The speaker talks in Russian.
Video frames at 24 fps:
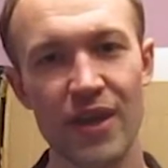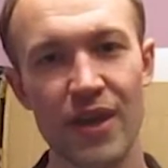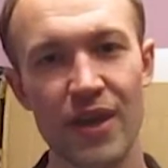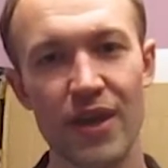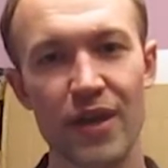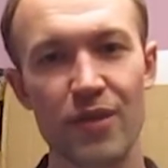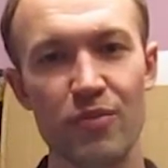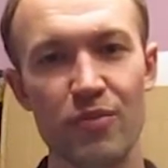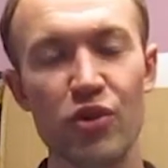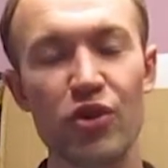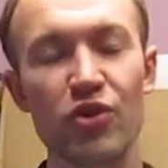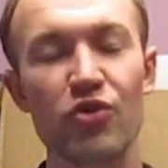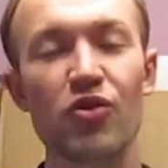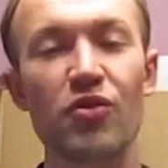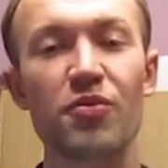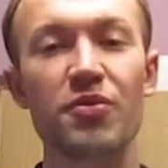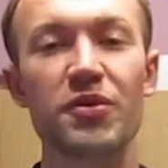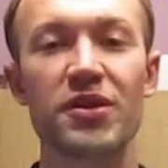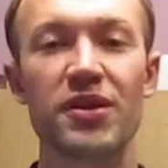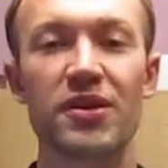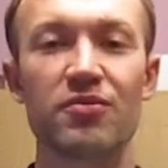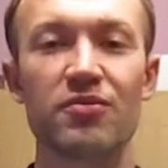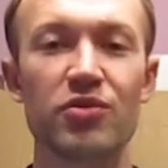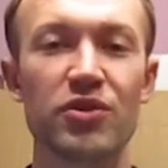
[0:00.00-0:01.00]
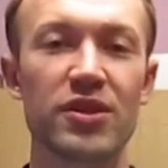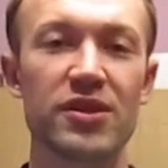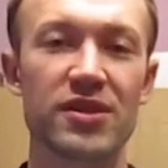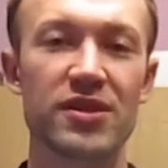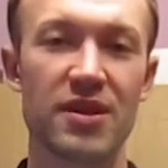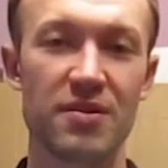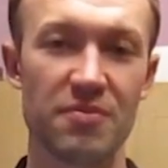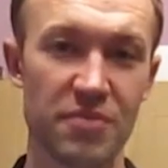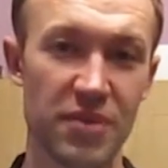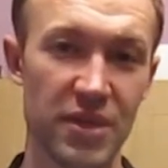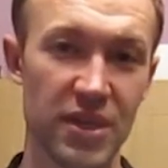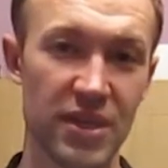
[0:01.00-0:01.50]
Э, мой опыт работы с
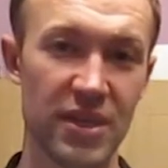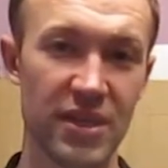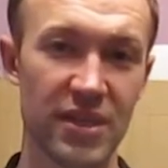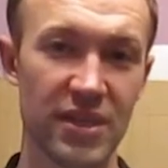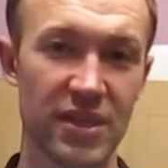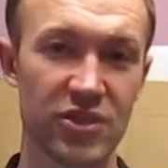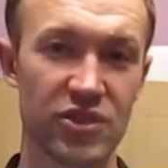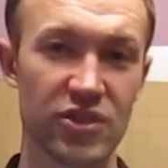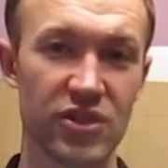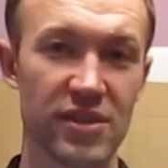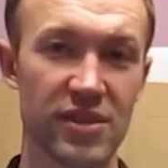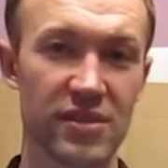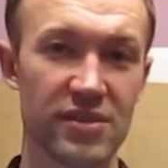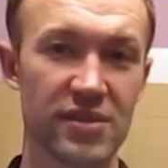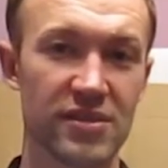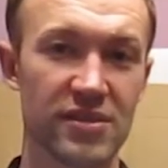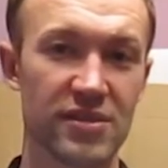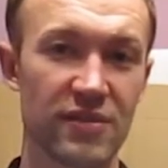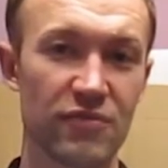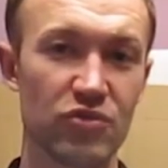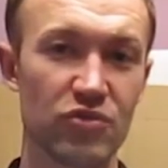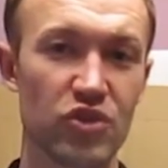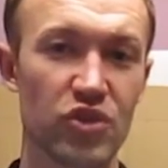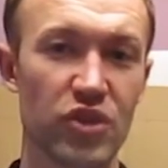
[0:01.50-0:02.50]
компанией начинался с того,